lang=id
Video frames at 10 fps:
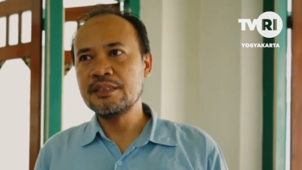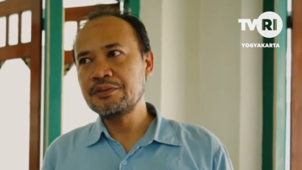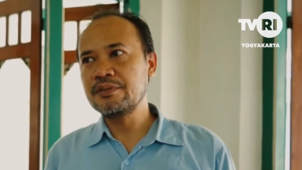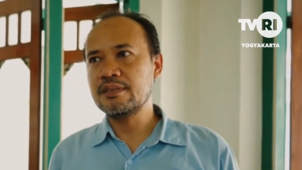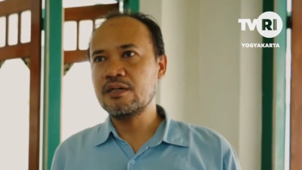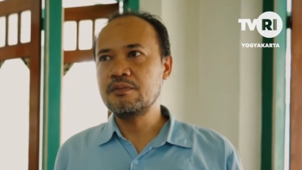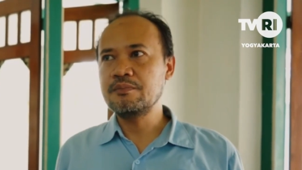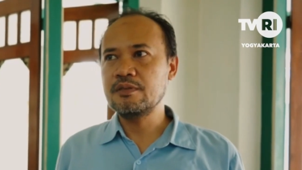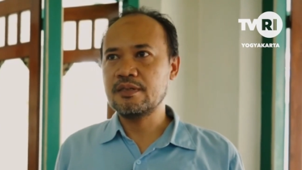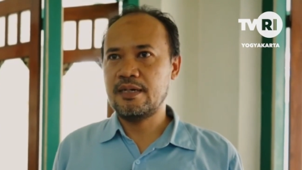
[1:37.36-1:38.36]
Situ kita
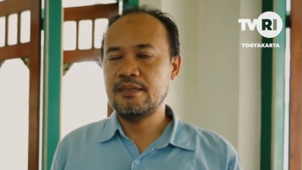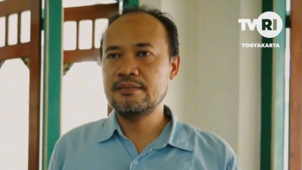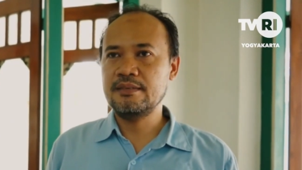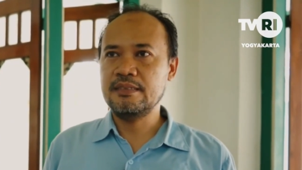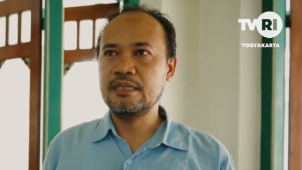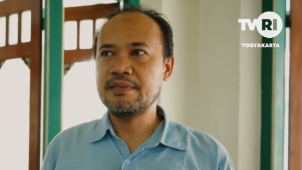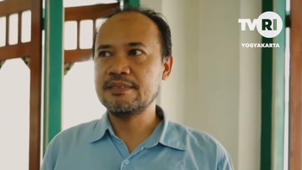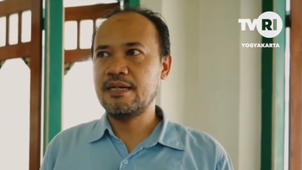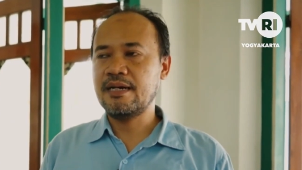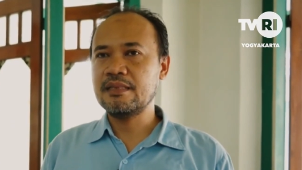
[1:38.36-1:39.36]
kumpulkan sehingga
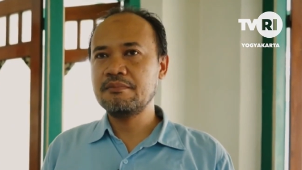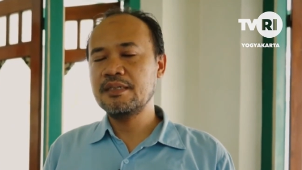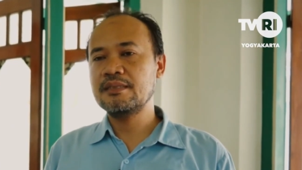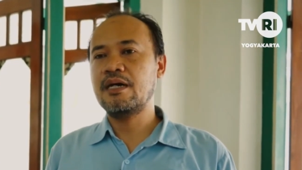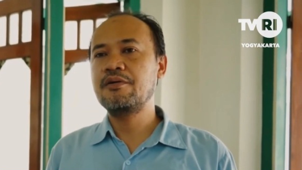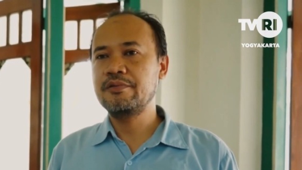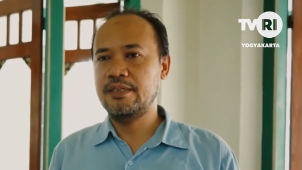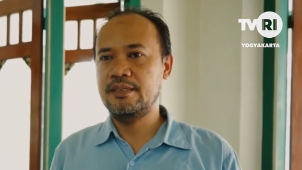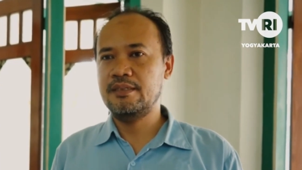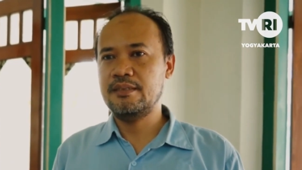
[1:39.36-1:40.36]
masyarakat
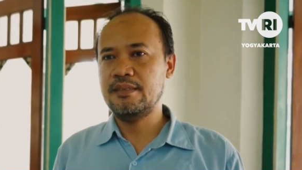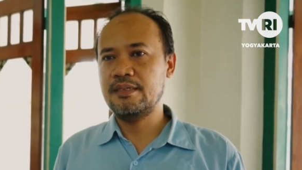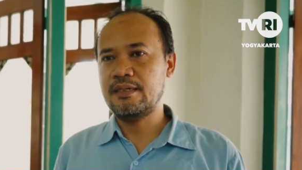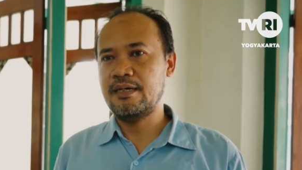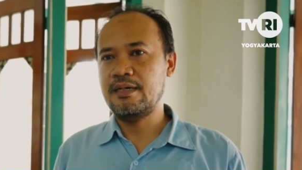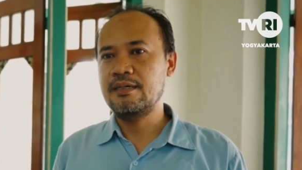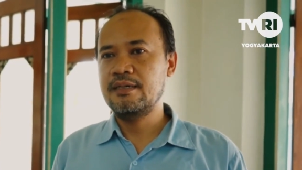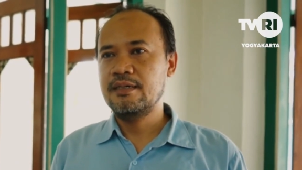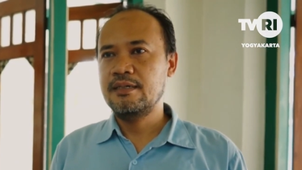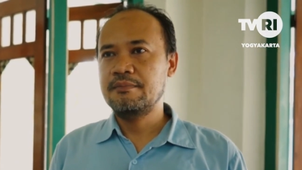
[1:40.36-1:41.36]
mengetahui
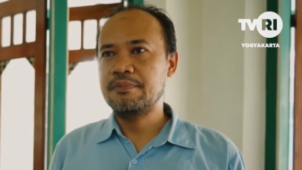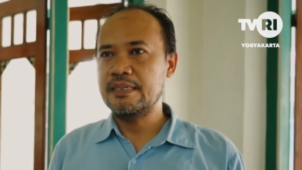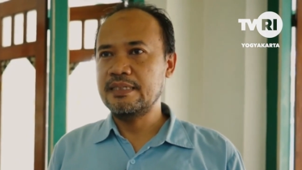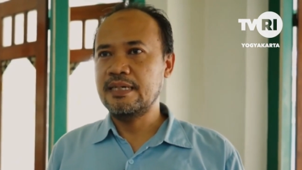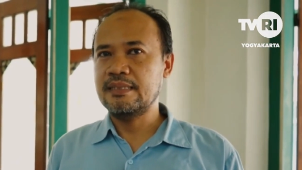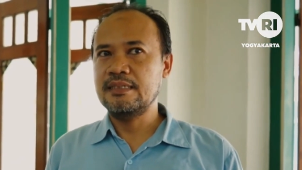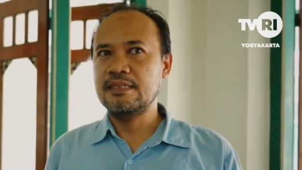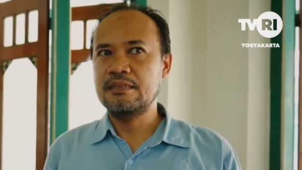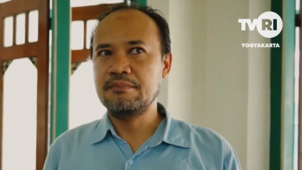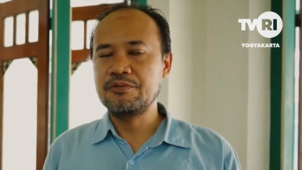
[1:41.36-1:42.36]
ketika berniat
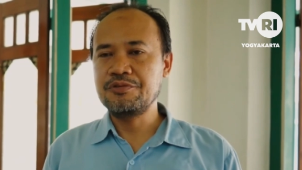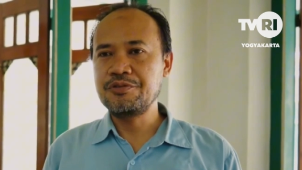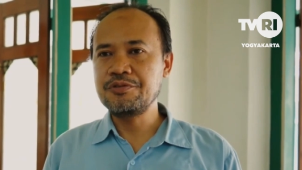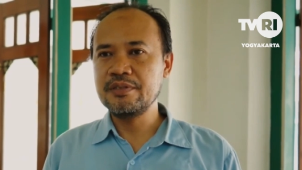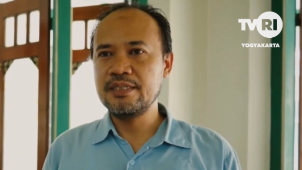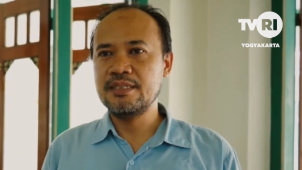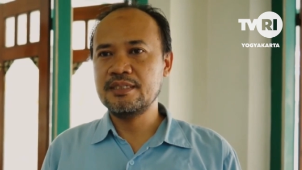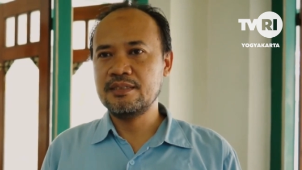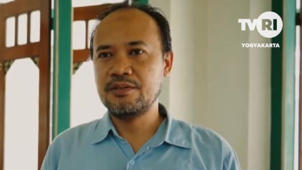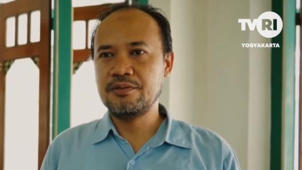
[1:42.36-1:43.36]
ingin mengunjungi
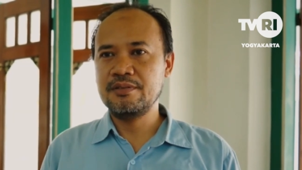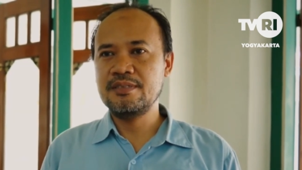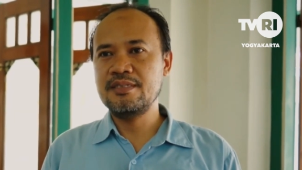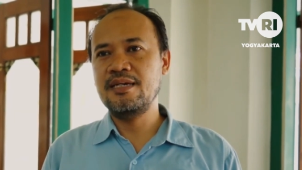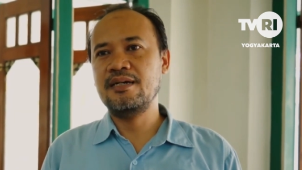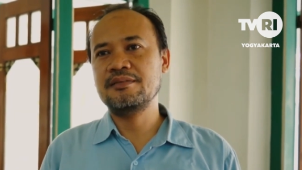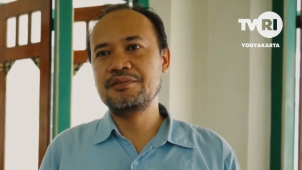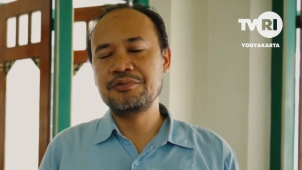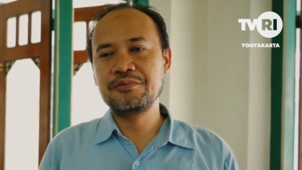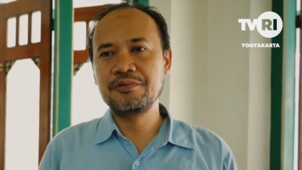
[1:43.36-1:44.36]
kondisi yang
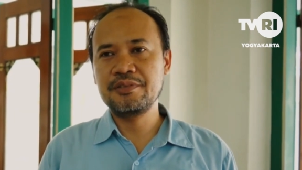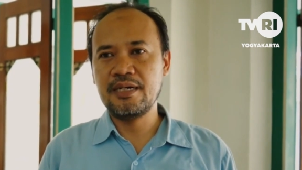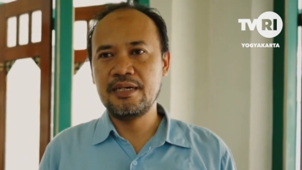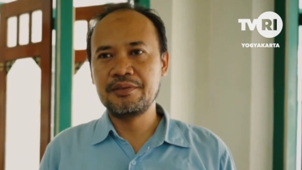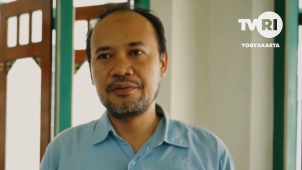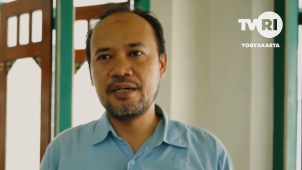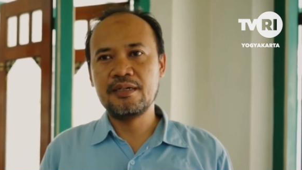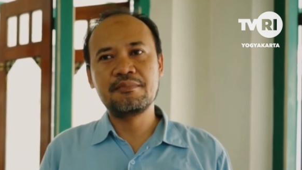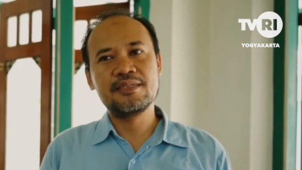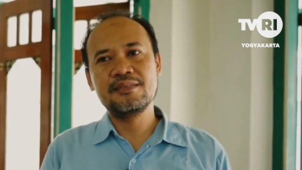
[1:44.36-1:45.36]
sesungguhnya atau yang
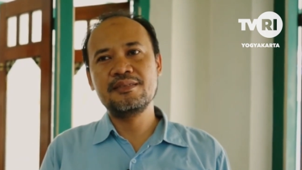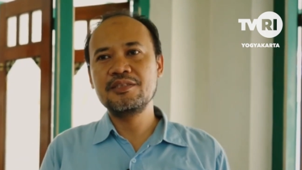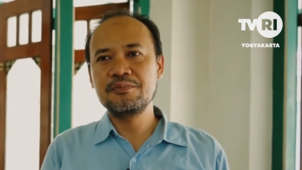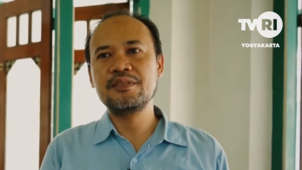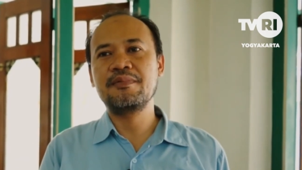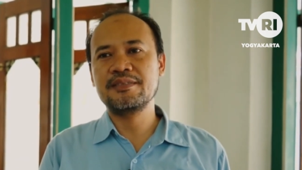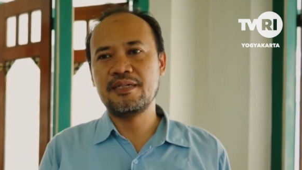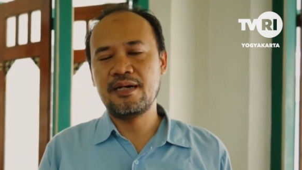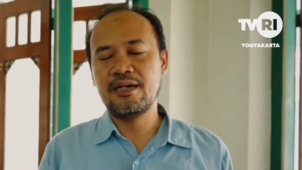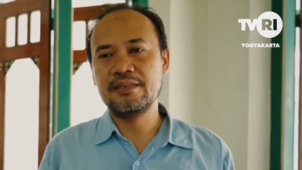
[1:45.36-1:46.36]
masih hidup di
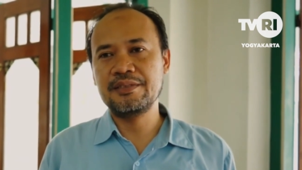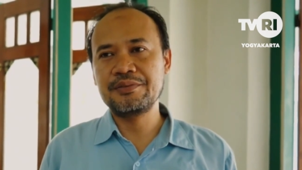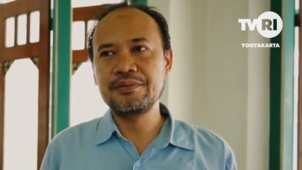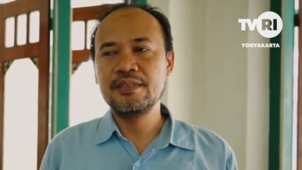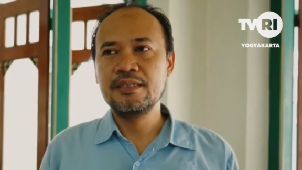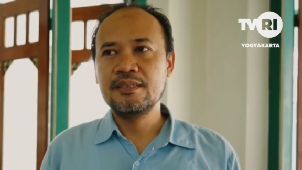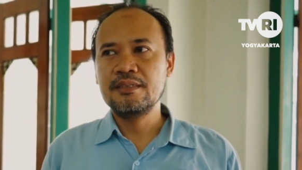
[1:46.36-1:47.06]
masyarakat itu,